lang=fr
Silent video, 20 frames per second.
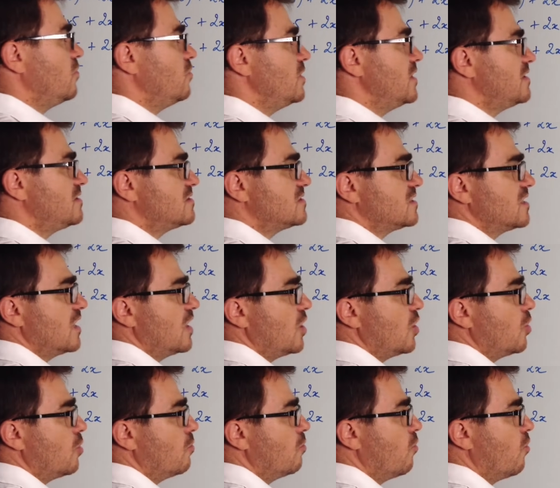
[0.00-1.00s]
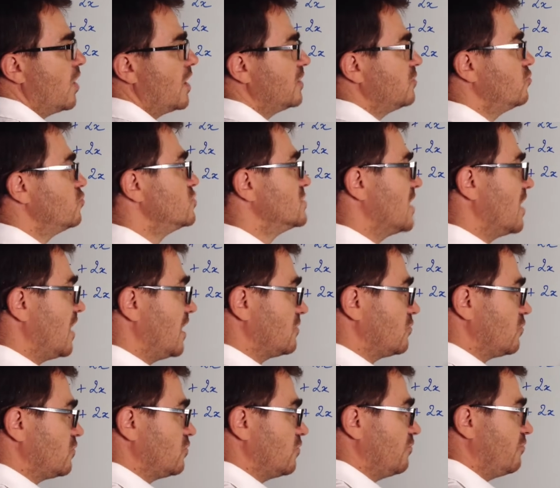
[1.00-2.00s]
8 moins 12. Alors
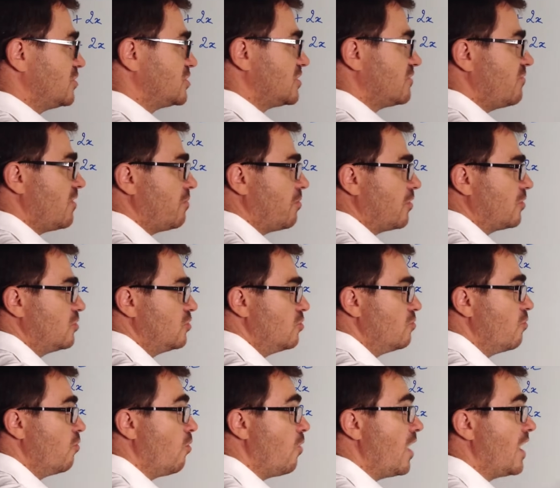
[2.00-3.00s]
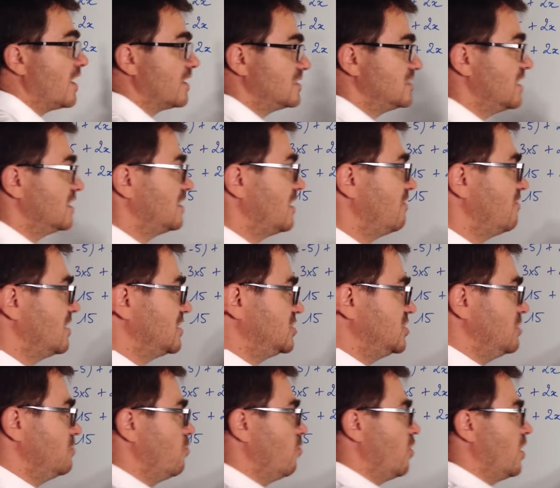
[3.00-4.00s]
attention, il faut à chaque fois prendre le moins qui est avec.
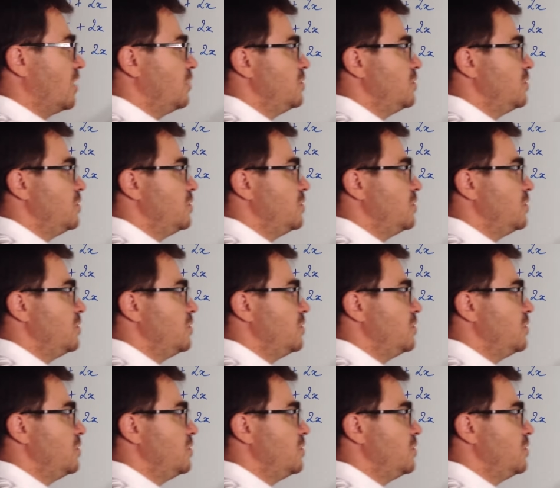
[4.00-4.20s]
J'ai moins